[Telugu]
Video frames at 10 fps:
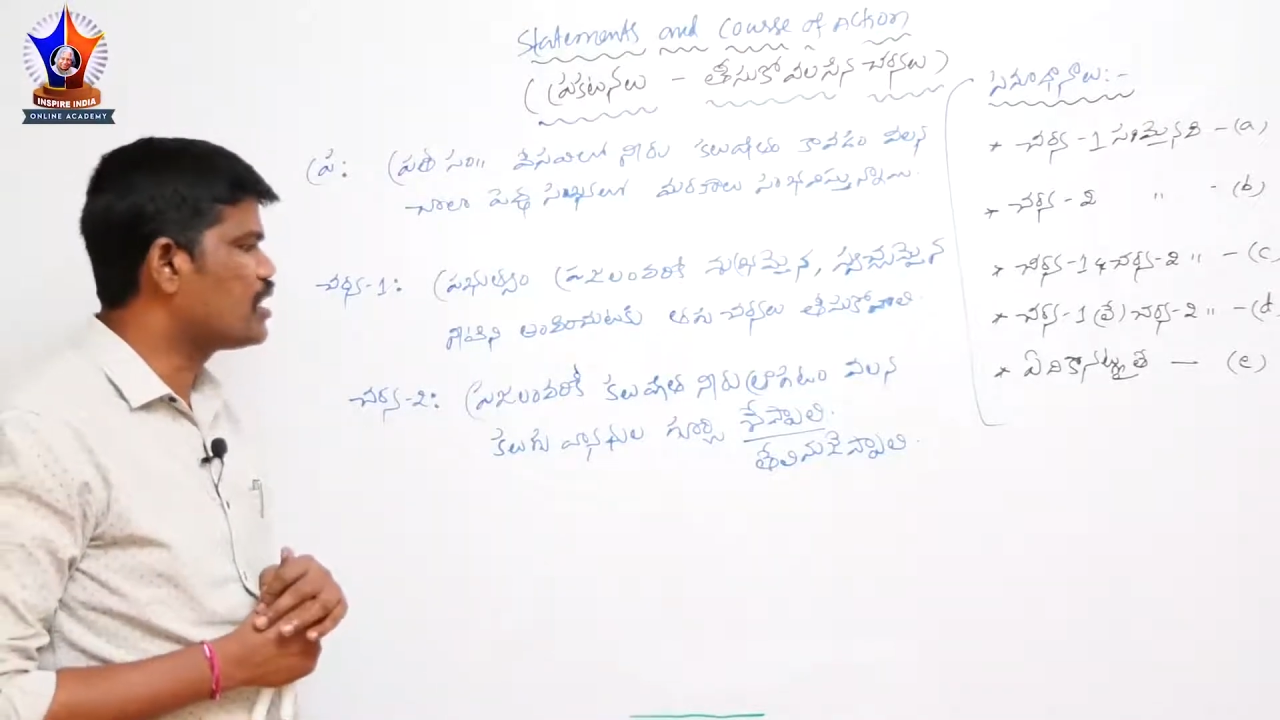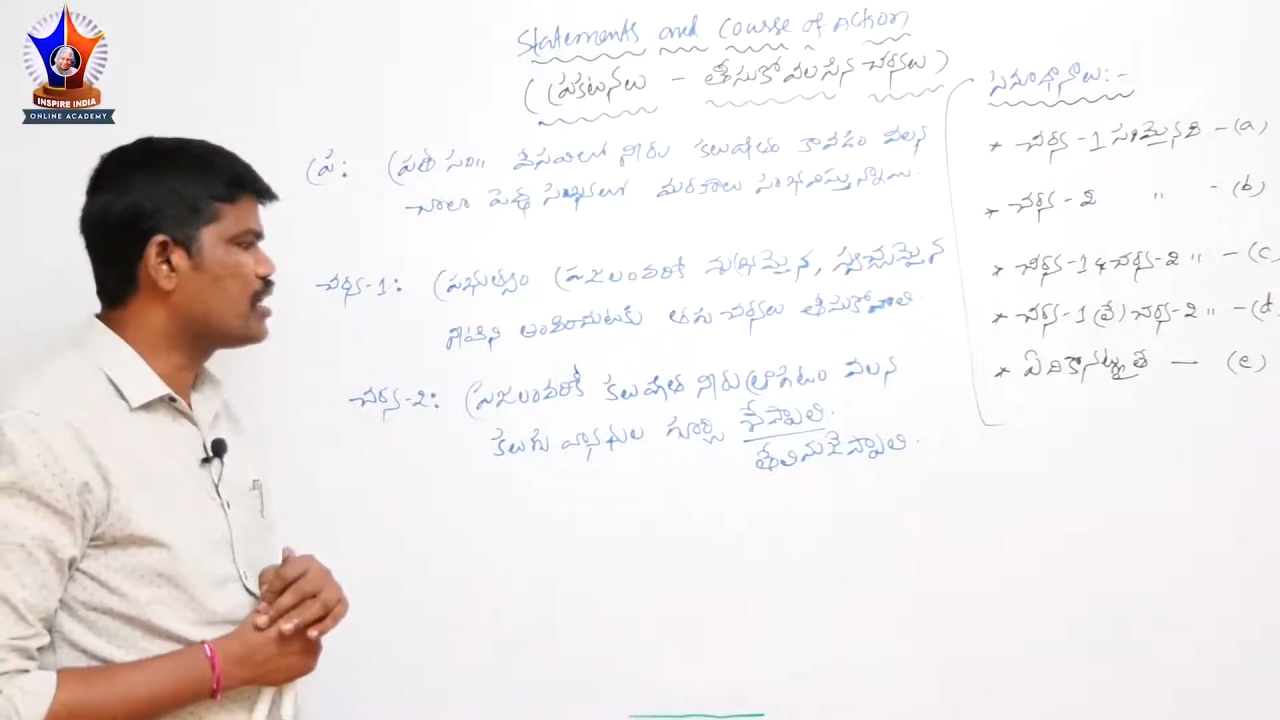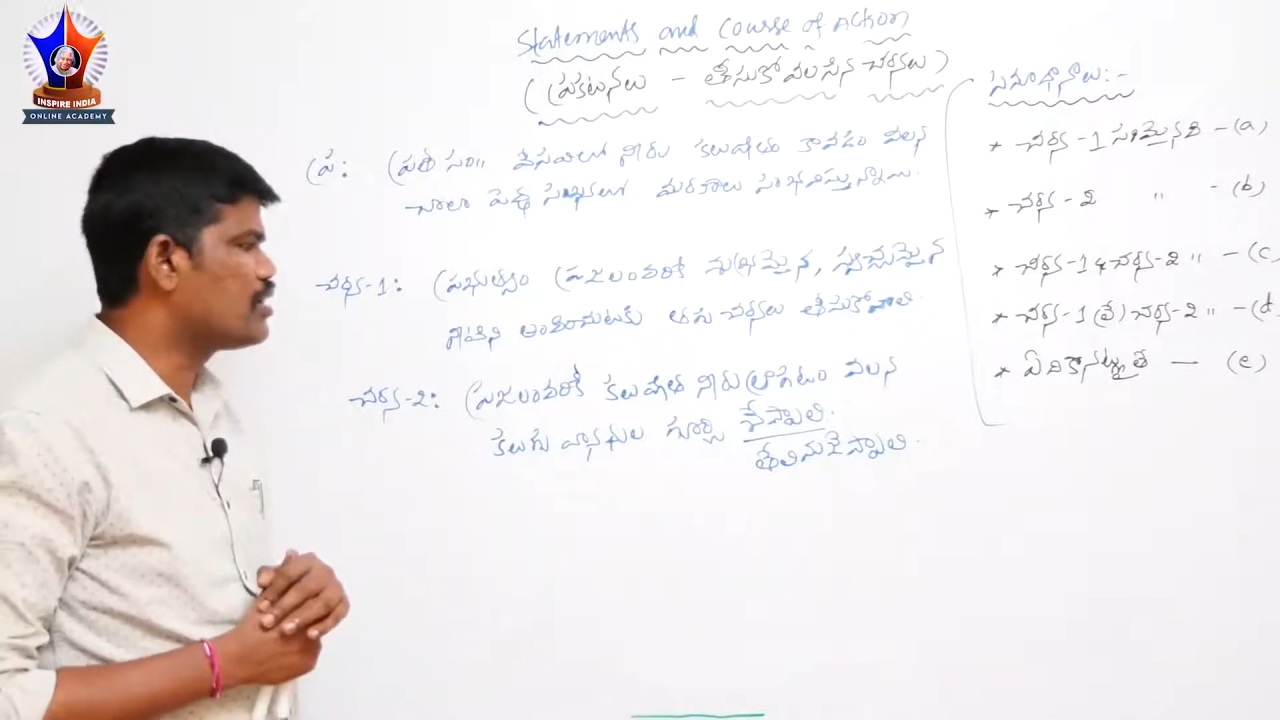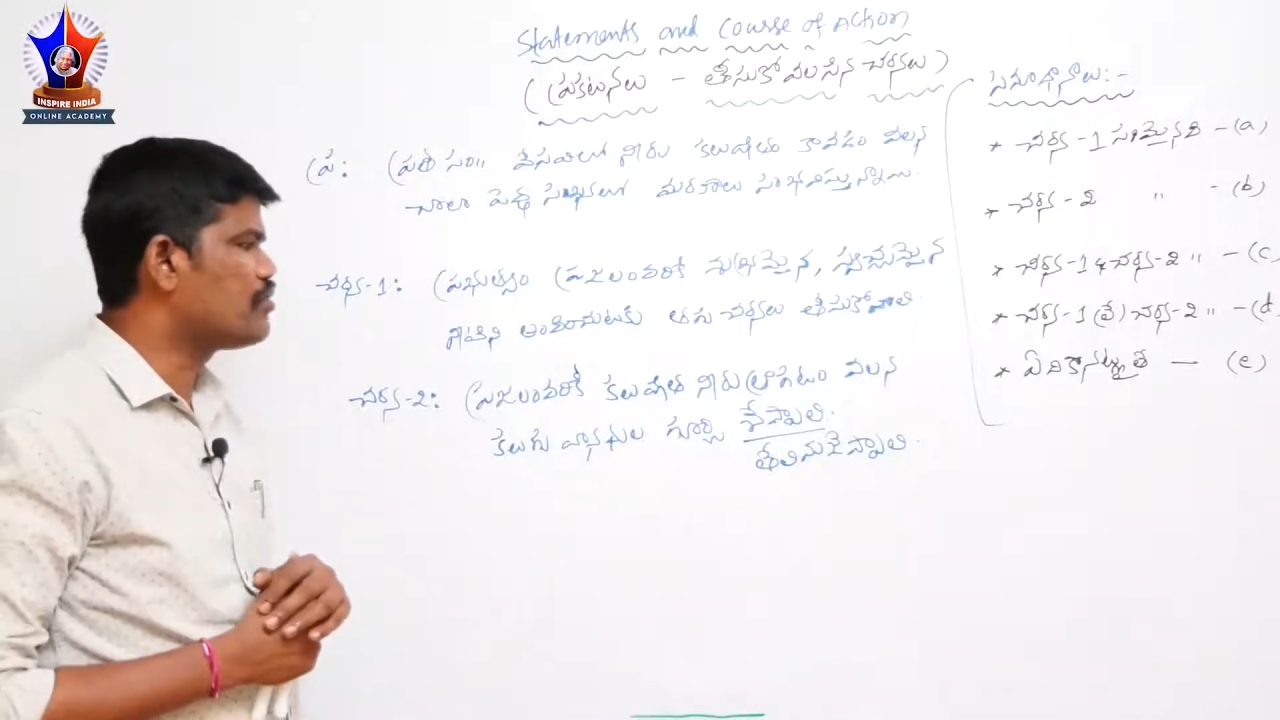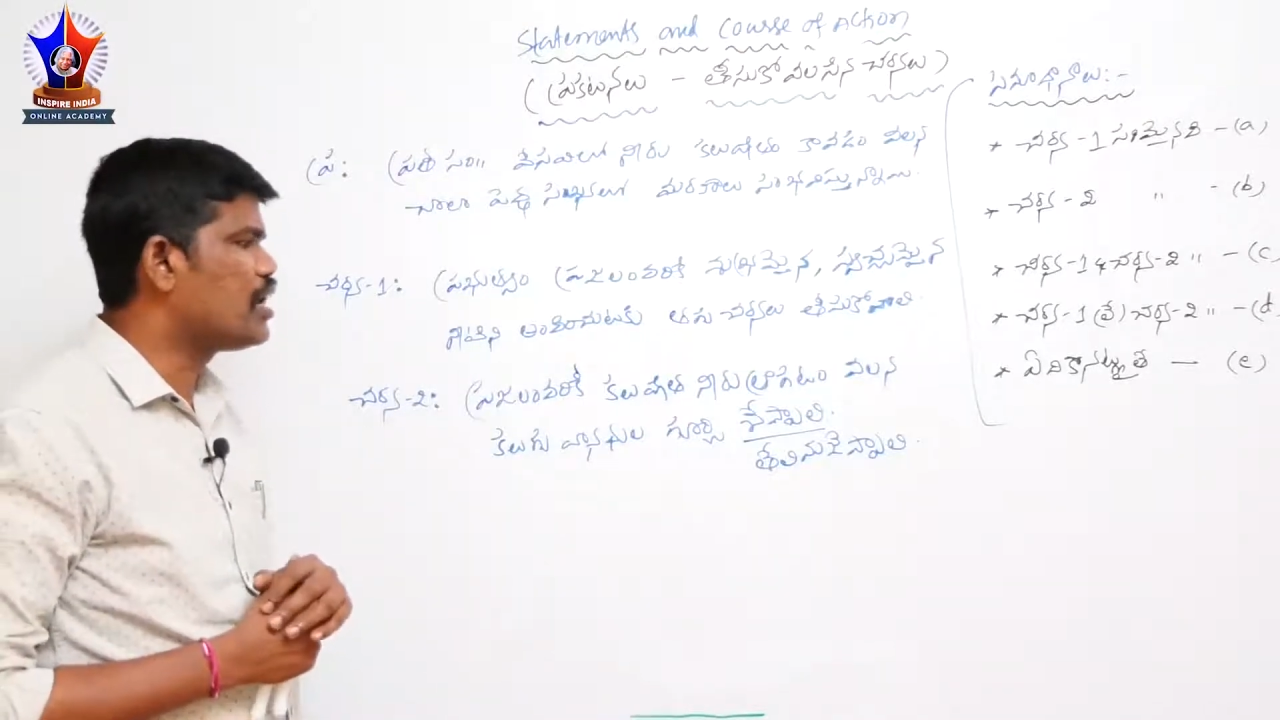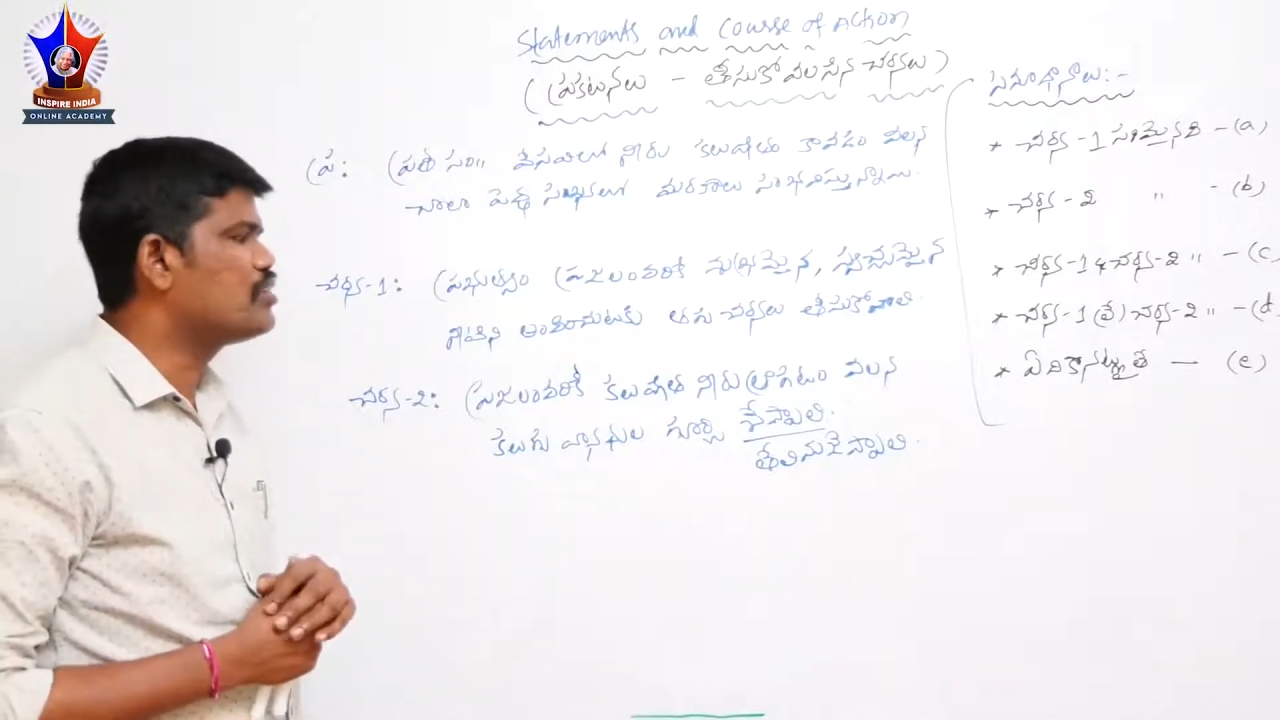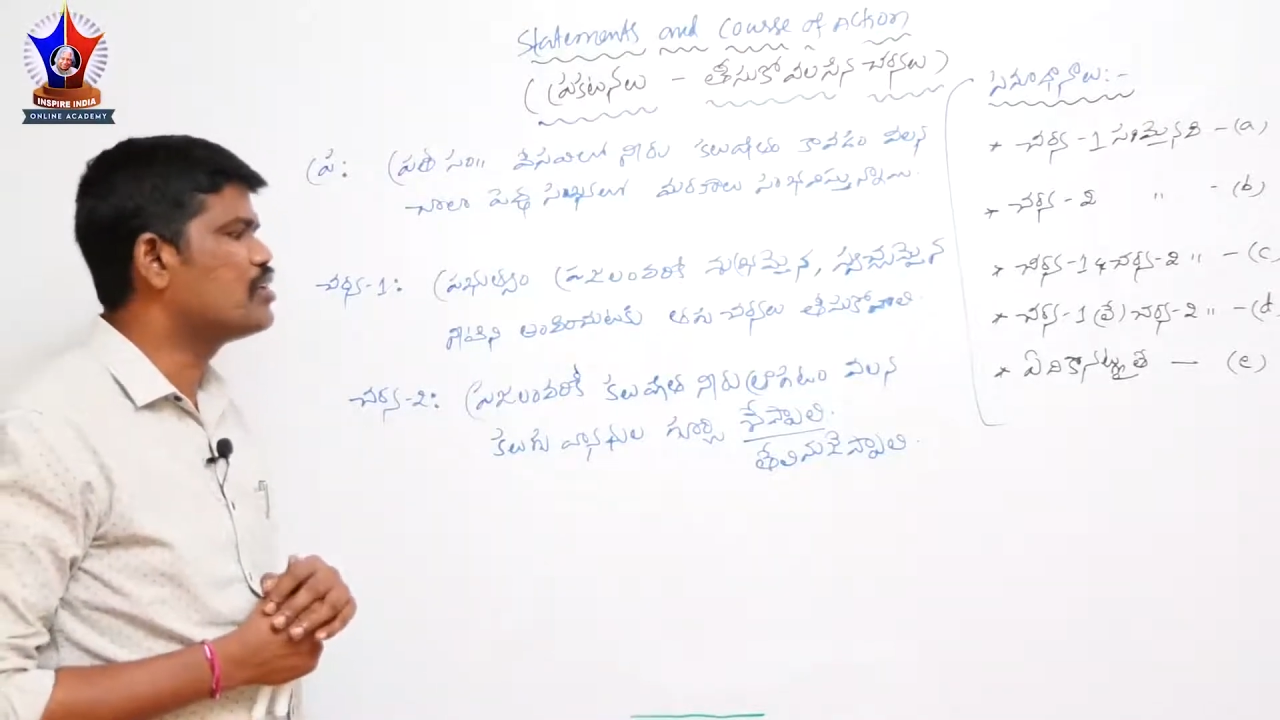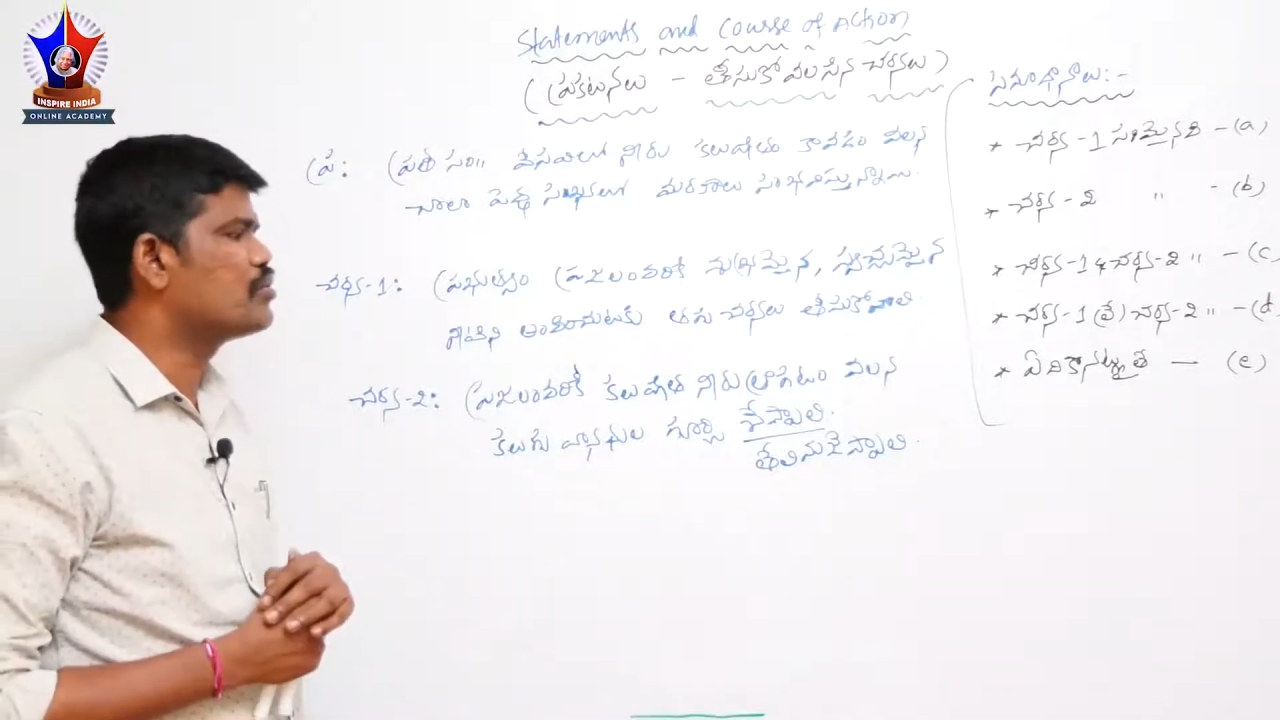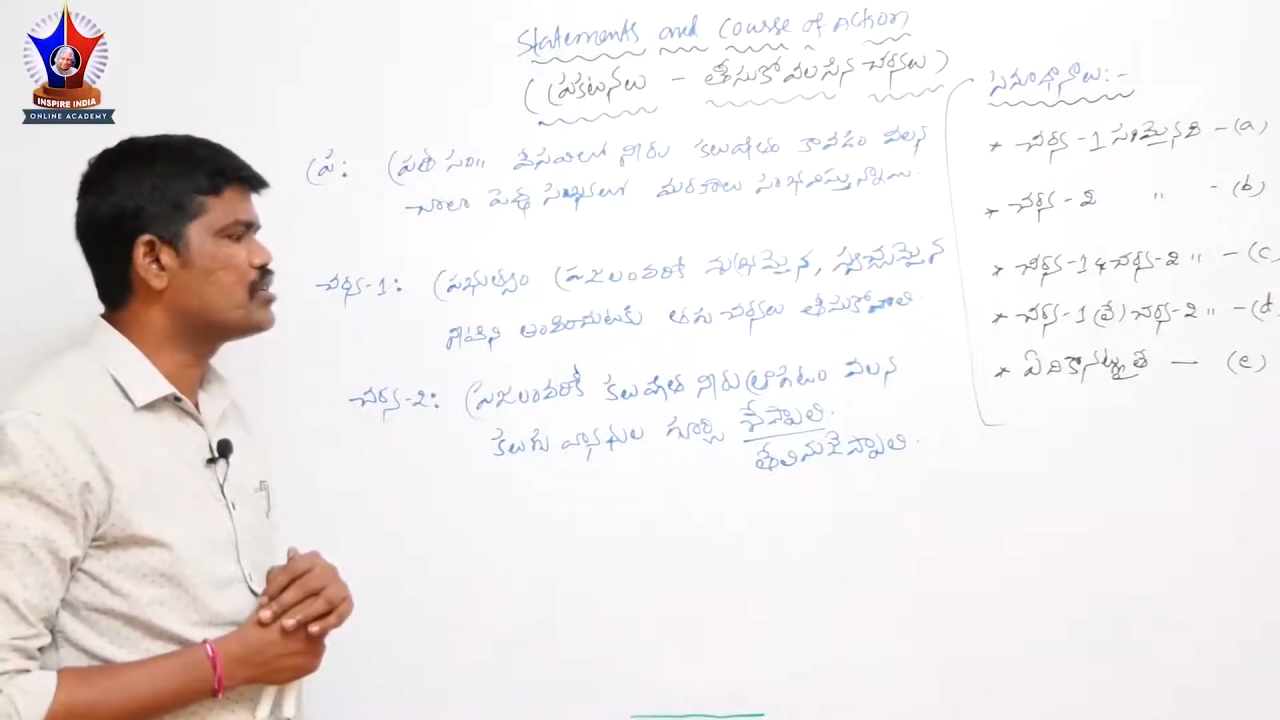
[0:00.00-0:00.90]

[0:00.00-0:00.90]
కలిగే వ్యాధుల